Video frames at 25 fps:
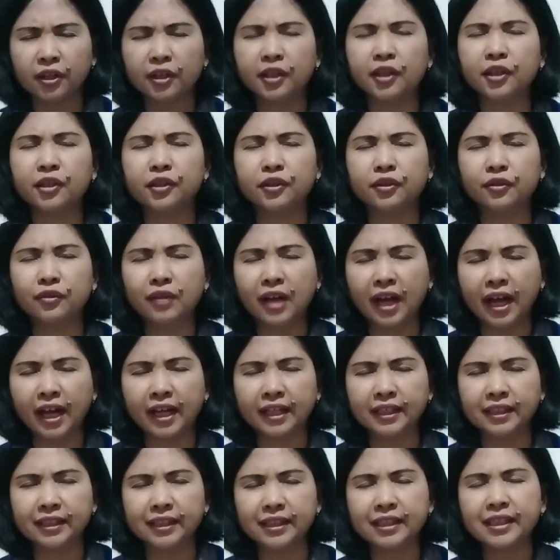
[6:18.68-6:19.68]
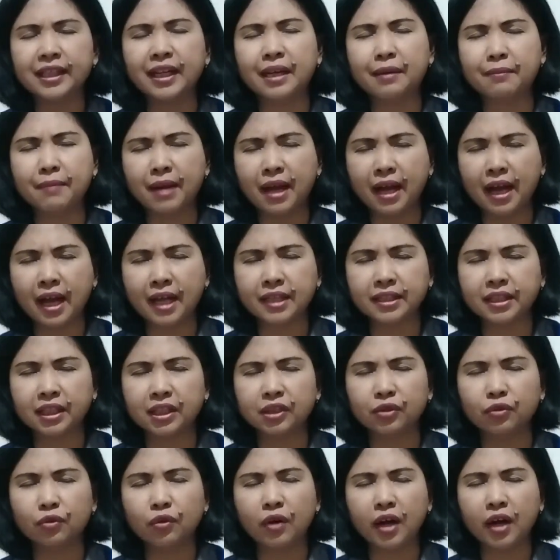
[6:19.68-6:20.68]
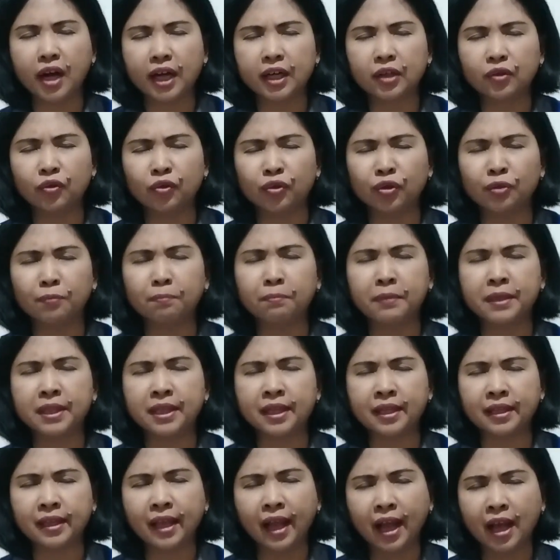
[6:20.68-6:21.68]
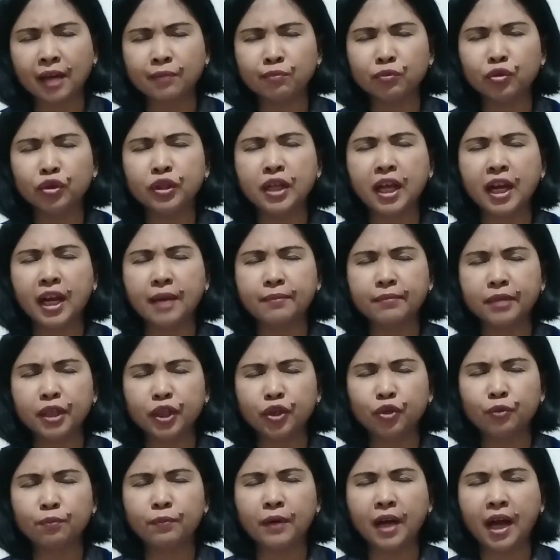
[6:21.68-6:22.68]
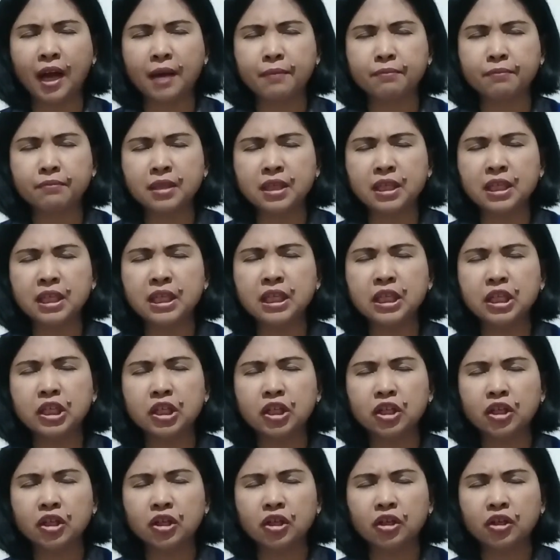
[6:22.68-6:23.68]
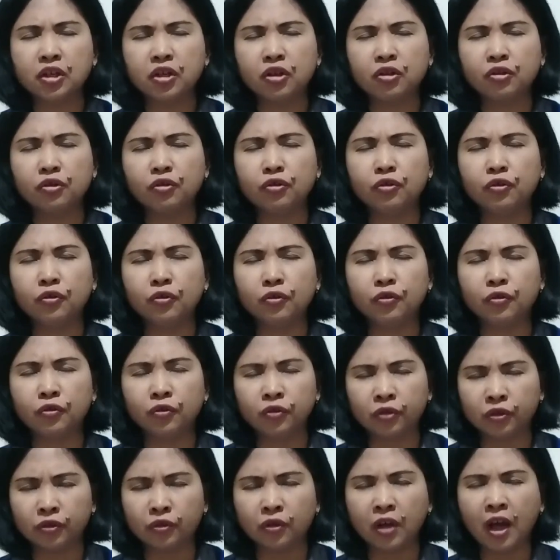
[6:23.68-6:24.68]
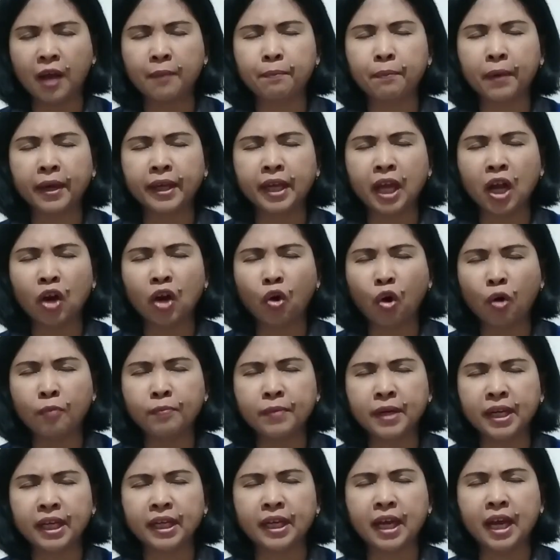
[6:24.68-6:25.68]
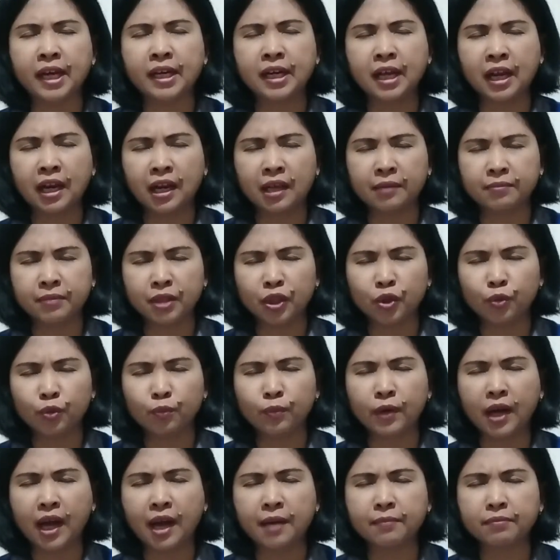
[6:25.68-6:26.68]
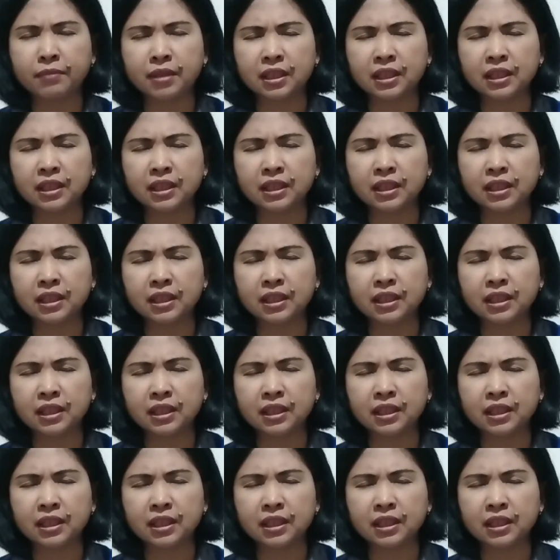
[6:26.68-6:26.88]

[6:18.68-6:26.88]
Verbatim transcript: Tuhan, terima kasih Tuhan untuk penyertaan-Mu dalam hidup kami, untuk apa yang Kau berikan dalam hidup kami.